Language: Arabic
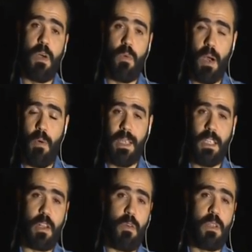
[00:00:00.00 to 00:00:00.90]

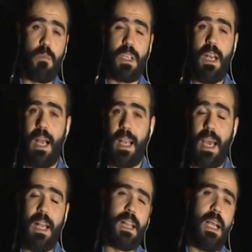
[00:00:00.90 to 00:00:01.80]
ووحدات القوات المسلحة
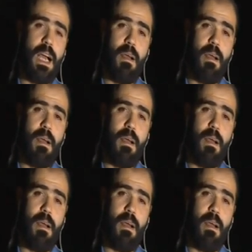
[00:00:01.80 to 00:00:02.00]
كانت لها